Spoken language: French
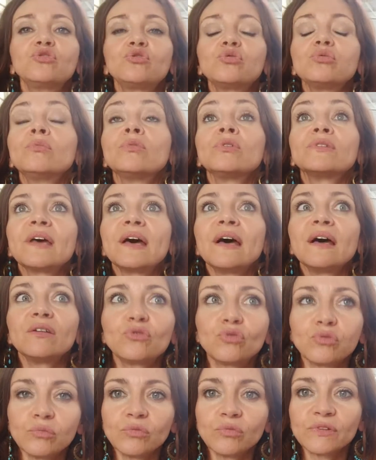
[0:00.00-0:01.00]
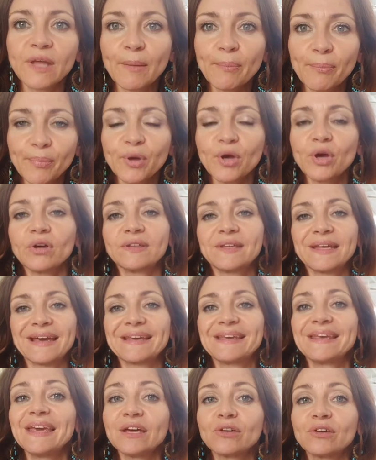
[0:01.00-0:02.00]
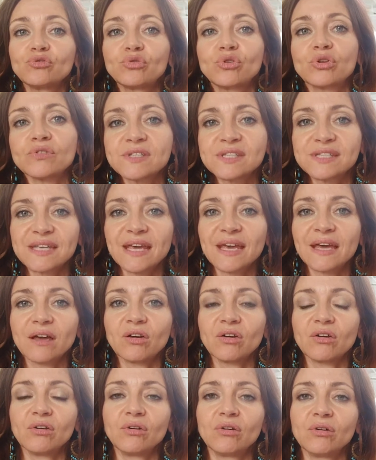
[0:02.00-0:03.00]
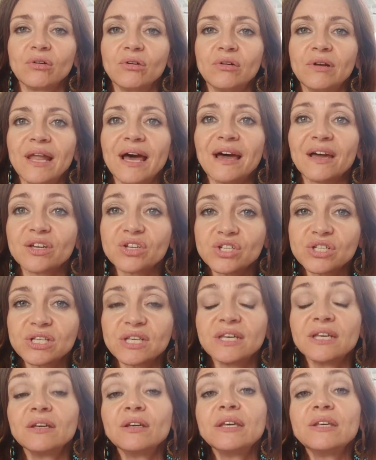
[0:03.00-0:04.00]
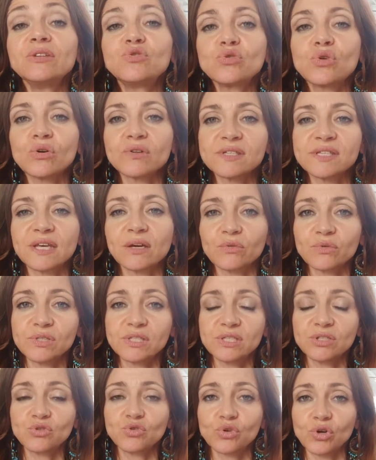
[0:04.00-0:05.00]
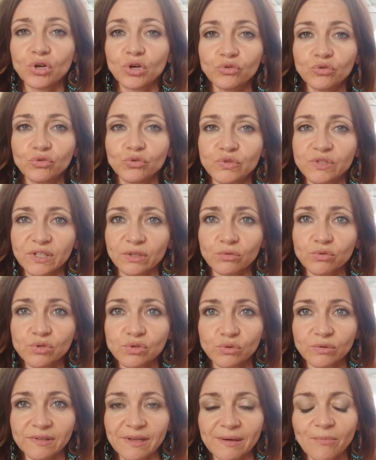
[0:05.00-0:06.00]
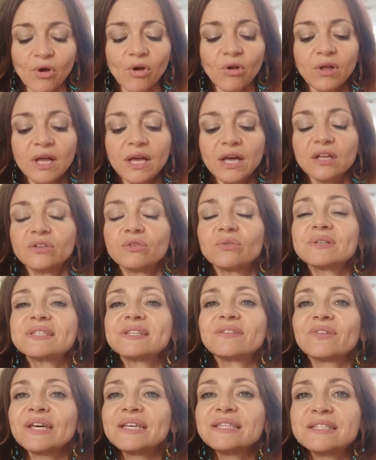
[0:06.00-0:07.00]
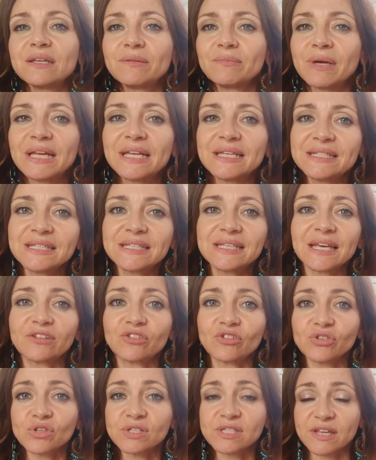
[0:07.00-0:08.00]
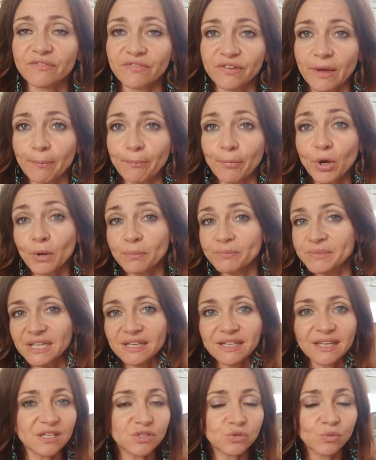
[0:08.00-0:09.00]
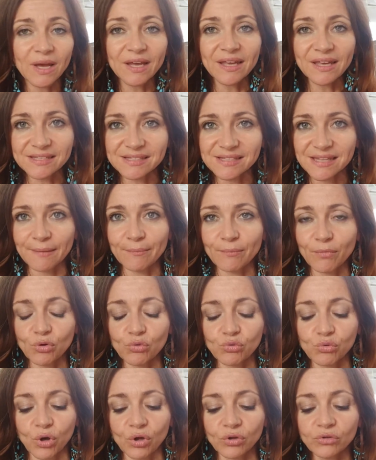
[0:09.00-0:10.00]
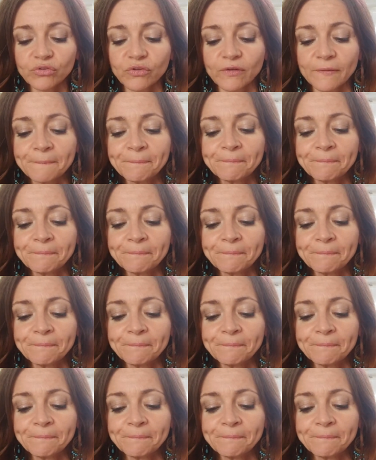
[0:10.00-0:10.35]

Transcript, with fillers: tout, le monde tout le monde a peur derrière du cancer laryngé et du cancer aussi du col de l'utérus notamment. Donc c'est vrai que c'est une maladie qui a tendance à faire peur, bien qu'elle soit extrêmement courante.